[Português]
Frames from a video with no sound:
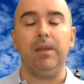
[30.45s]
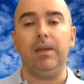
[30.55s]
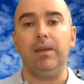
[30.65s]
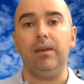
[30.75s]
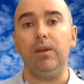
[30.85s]

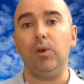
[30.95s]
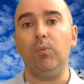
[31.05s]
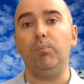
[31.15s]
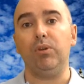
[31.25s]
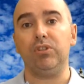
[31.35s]
eh, e
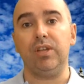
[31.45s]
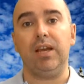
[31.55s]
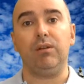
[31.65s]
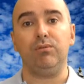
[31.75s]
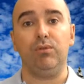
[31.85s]
como pode
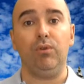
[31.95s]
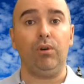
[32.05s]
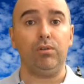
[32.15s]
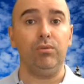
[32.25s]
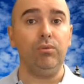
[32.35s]
destacar o seu
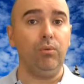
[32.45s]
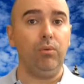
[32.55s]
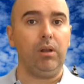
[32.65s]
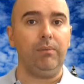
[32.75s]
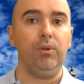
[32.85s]
negócio no
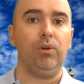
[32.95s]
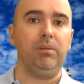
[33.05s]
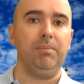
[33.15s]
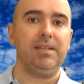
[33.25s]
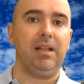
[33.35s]
Google e
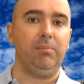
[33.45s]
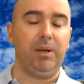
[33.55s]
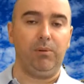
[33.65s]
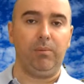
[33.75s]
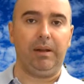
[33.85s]
otimizá-lo
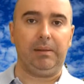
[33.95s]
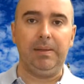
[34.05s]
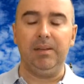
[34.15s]
para mobile.